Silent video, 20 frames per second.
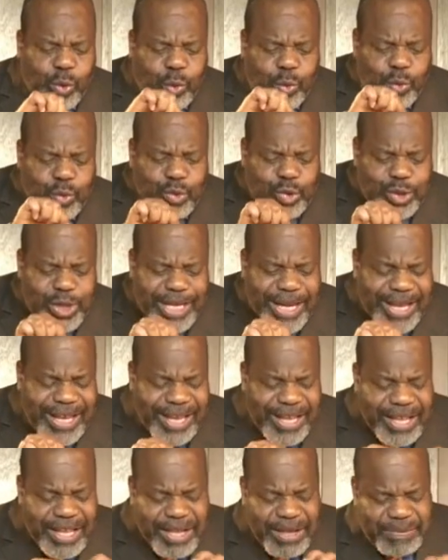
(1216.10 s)
rouge
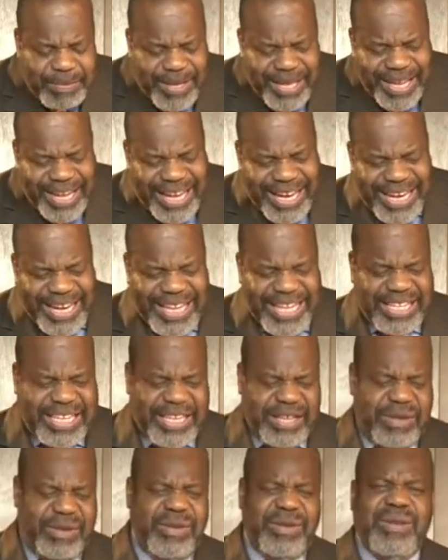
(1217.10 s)
là, bien à
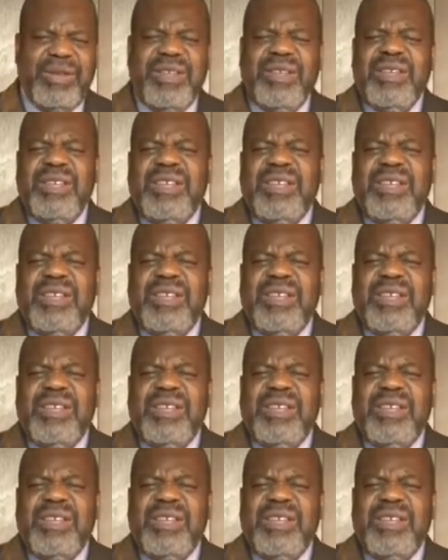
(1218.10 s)
l'intérieur.